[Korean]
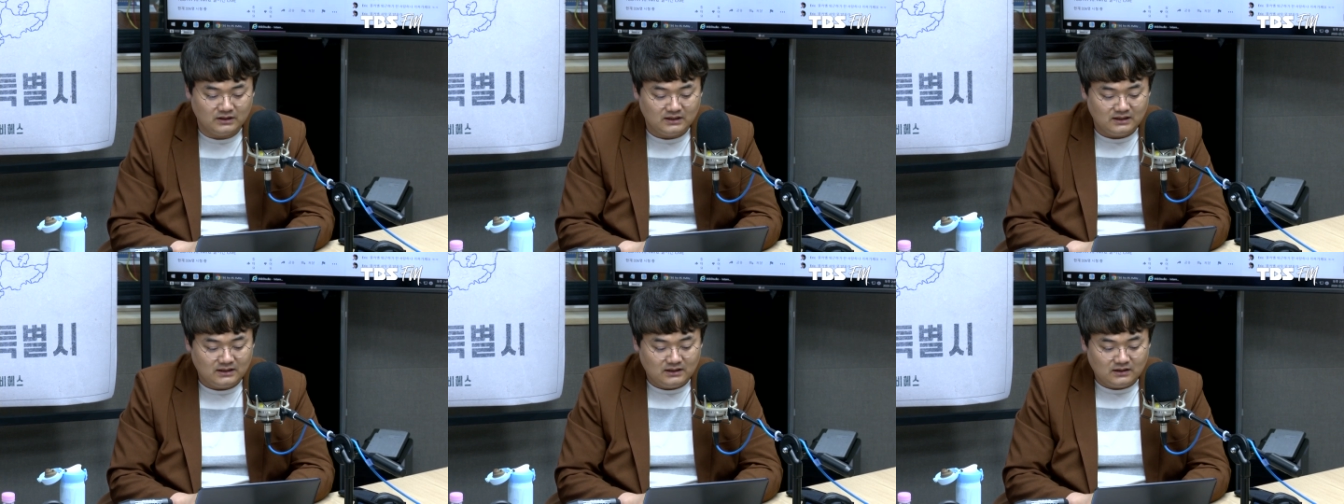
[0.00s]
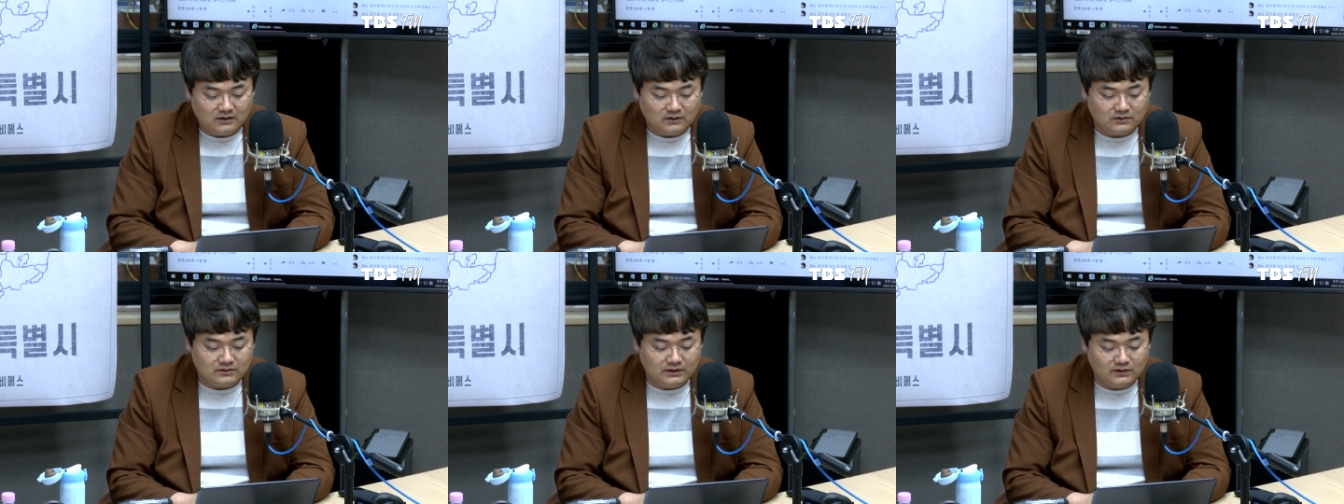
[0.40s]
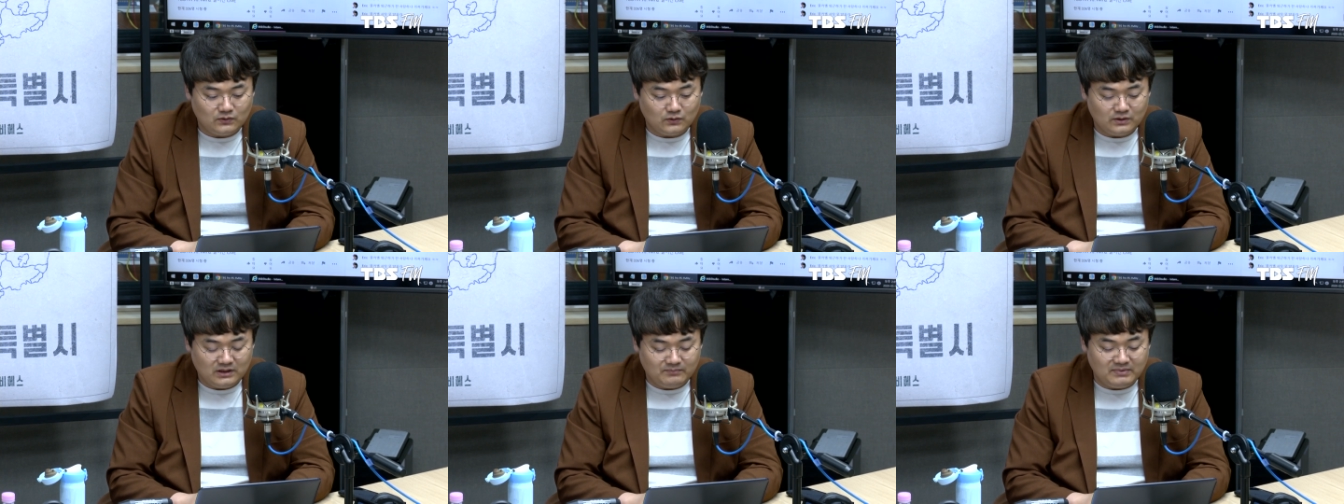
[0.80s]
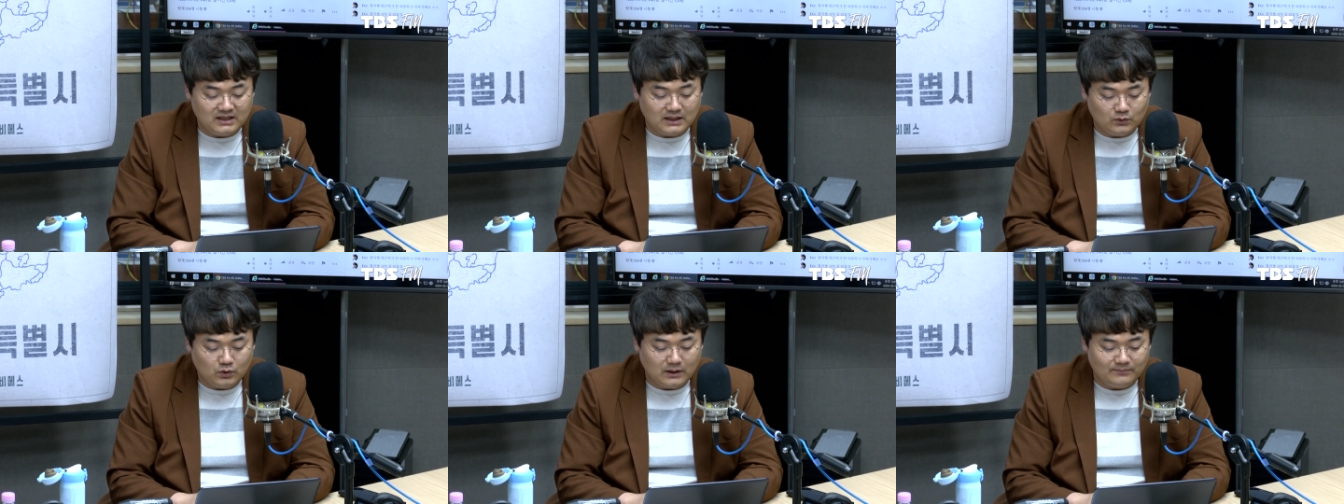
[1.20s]
네. 어, 그리고 이
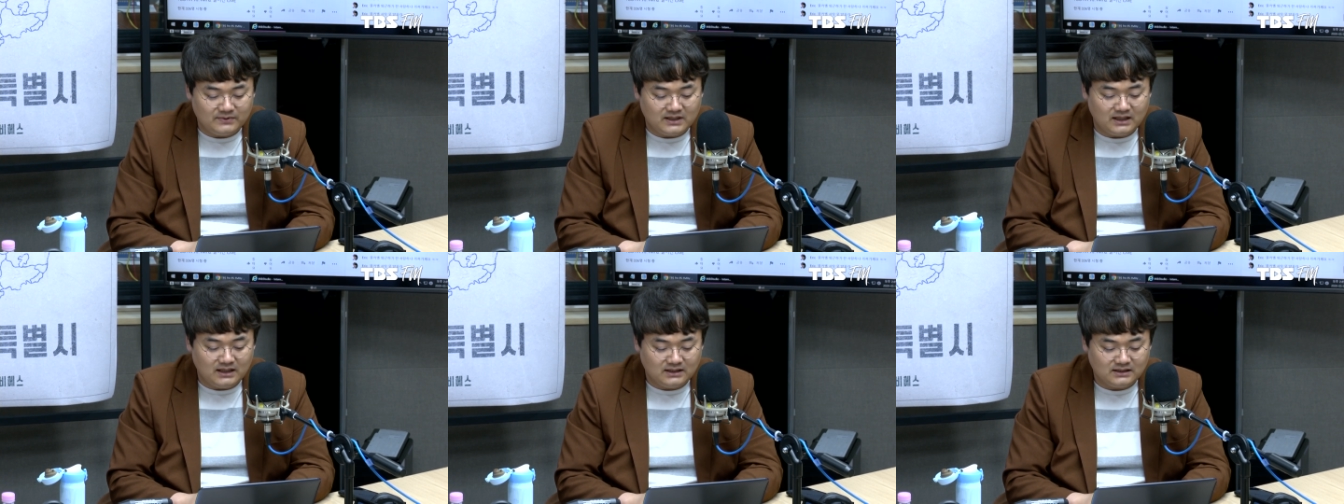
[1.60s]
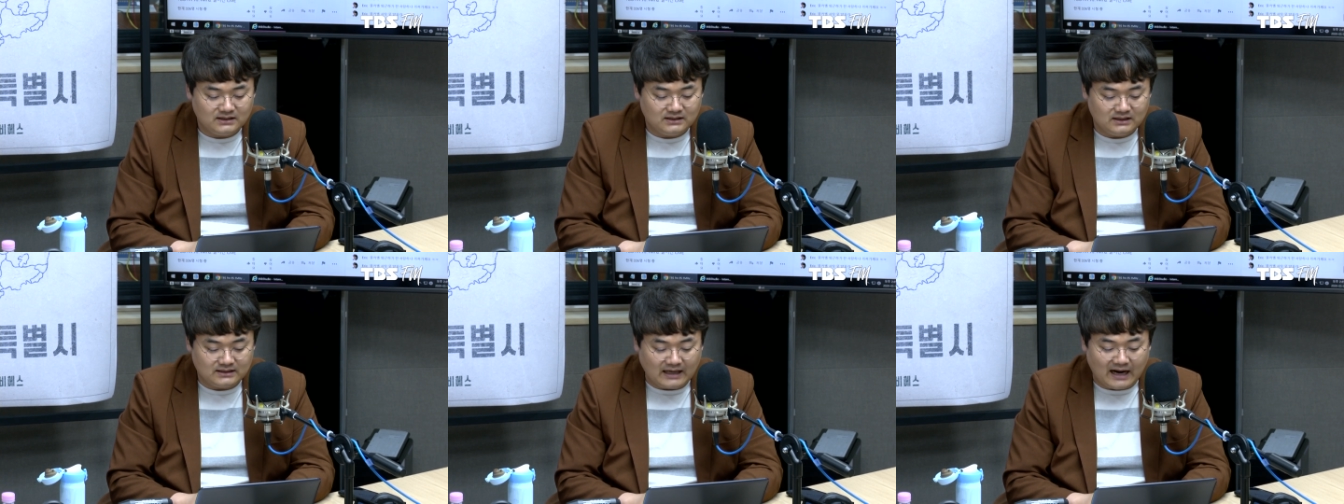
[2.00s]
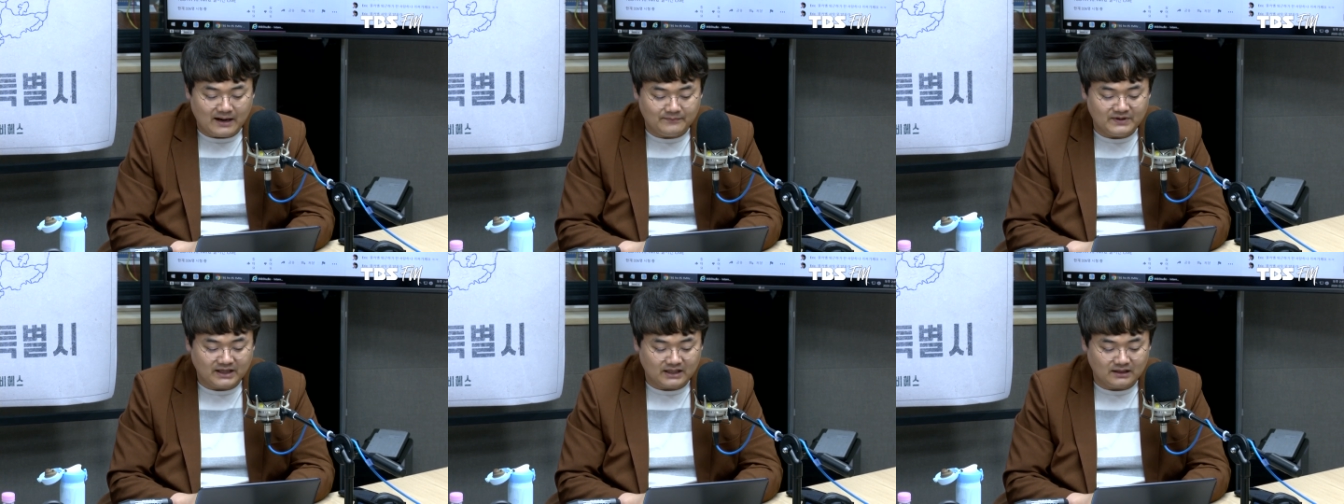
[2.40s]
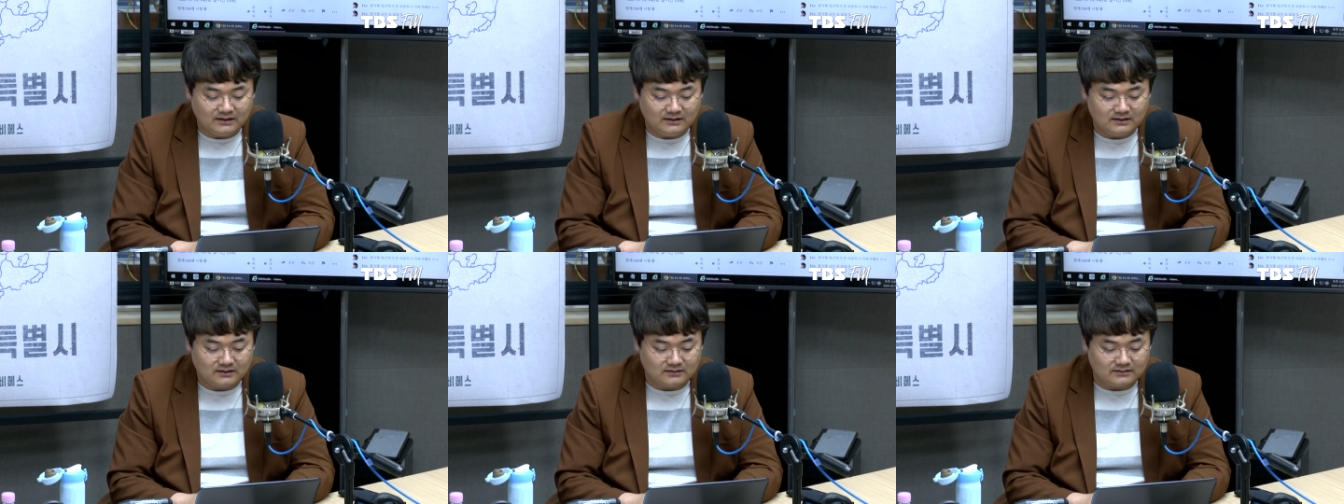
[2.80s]
미래통합당은 이 다음
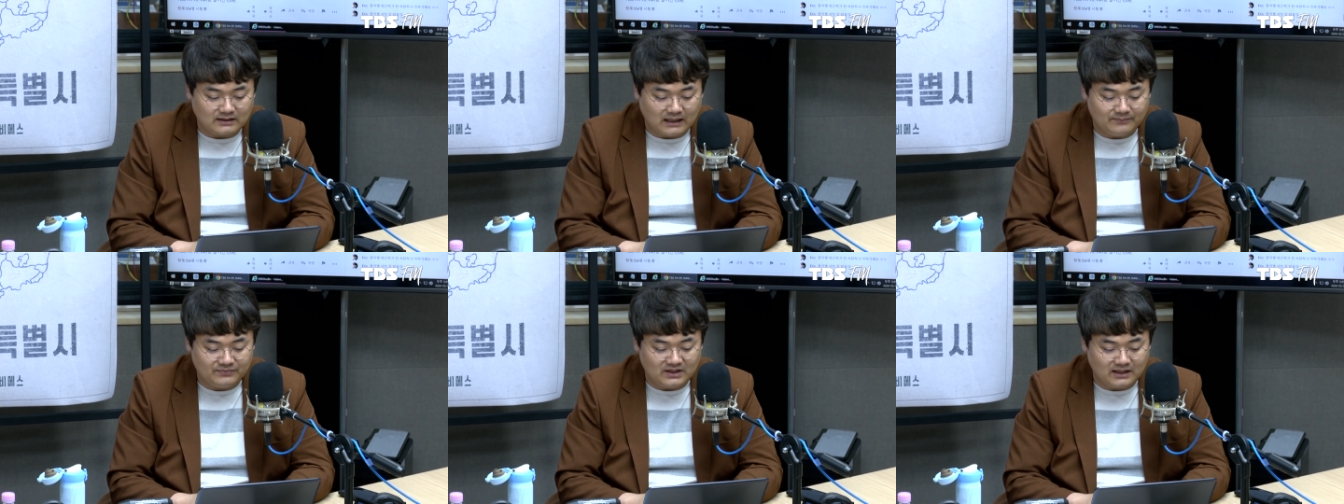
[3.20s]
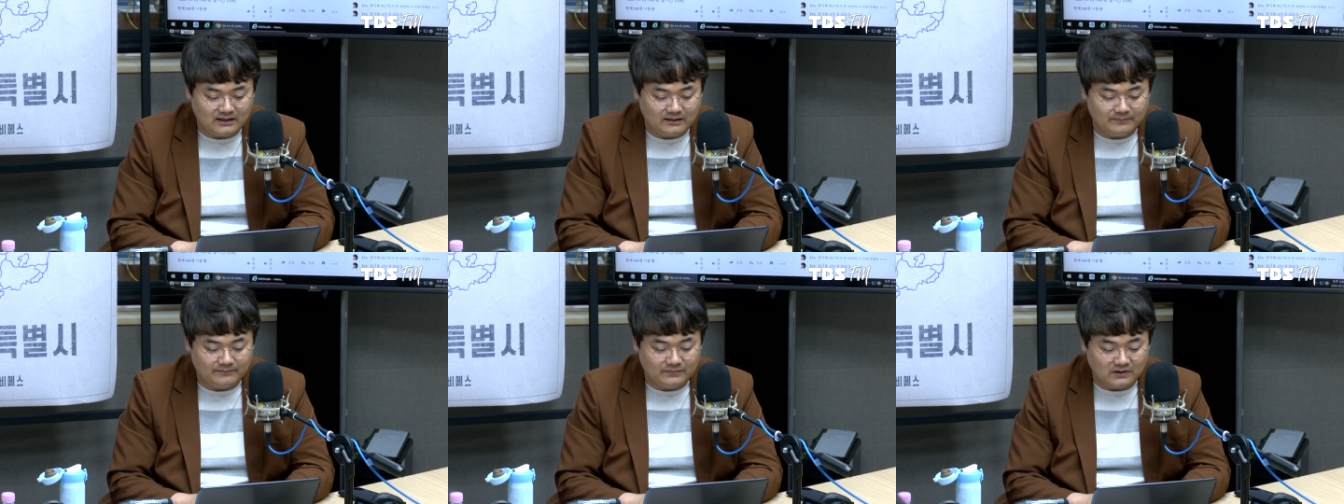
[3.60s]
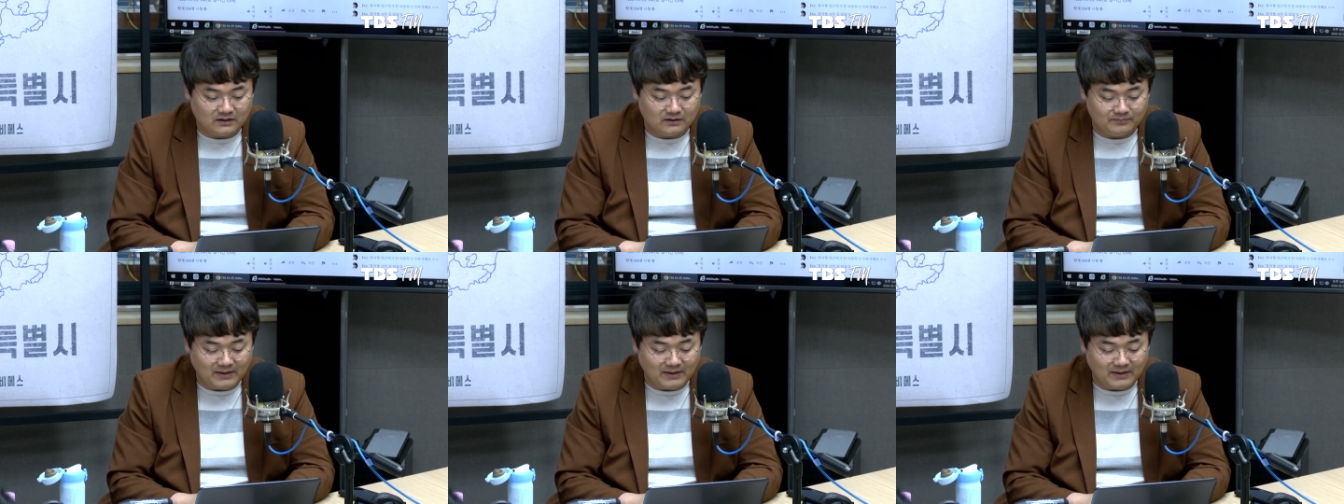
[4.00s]
날인 그러니까 다음 달 어,